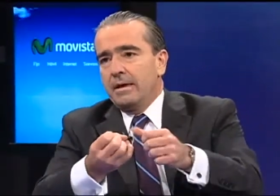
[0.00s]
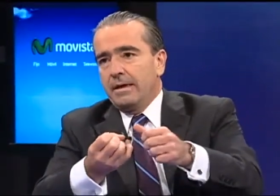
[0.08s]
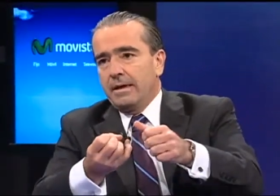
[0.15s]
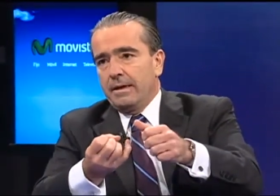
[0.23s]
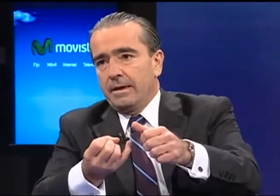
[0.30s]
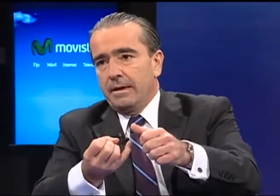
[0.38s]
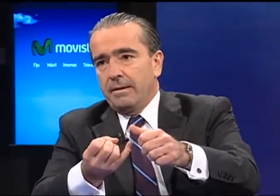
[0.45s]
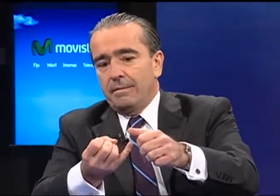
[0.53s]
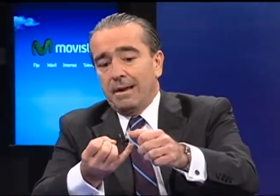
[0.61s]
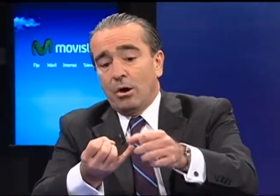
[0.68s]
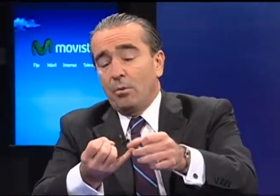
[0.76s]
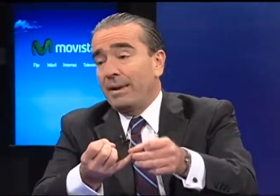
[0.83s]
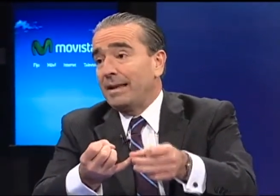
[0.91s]
eh,
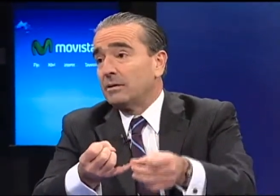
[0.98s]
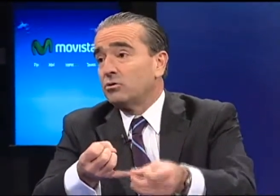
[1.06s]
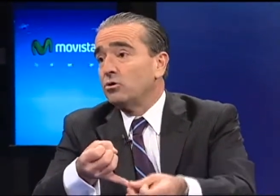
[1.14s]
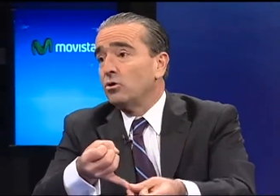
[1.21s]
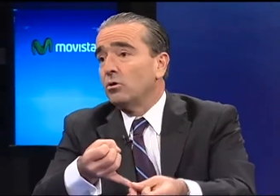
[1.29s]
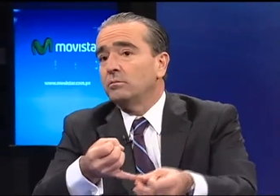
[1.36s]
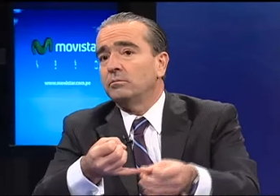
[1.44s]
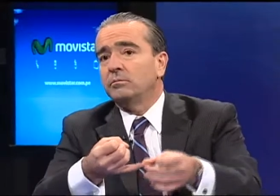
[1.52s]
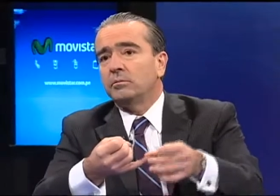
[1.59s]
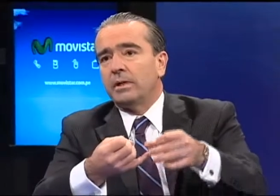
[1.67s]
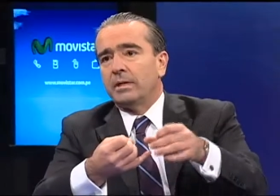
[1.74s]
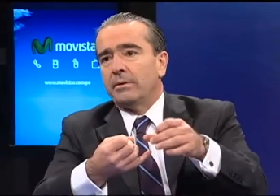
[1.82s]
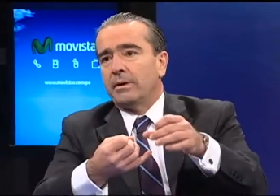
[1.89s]
la operación,
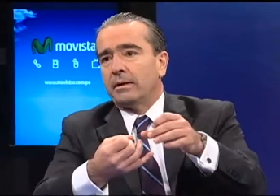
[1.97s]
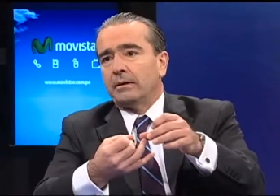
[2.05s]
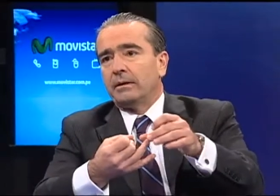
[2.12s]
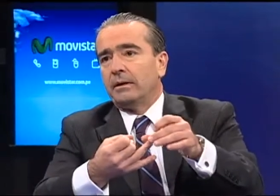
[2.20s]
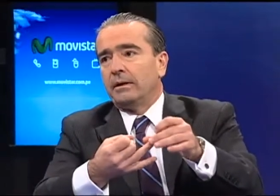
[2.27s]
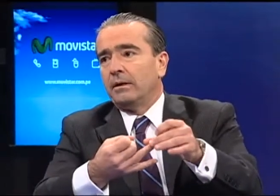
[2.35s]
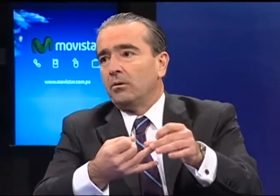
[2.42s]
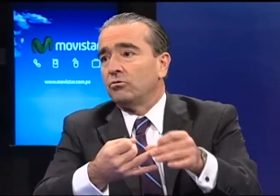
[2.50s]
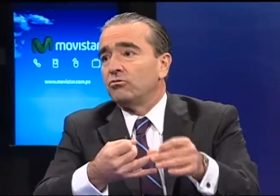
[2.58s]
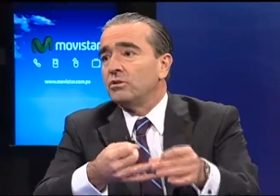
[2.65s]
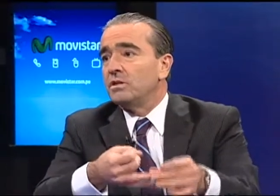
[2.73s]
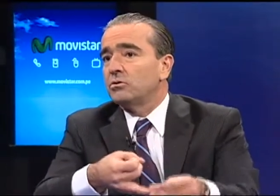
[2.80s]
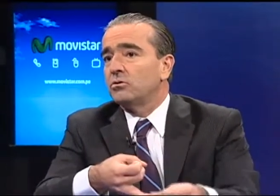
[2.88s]
de llevarte los
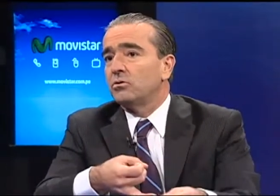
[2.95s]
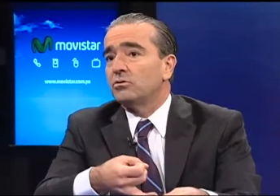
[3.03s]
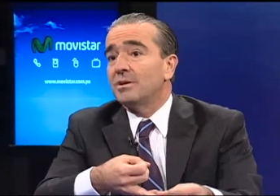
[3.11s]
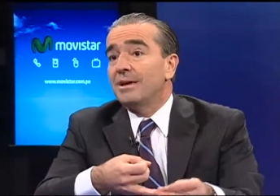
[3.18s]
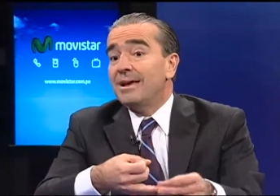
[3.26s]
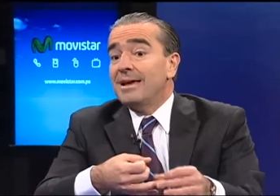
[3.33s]
discos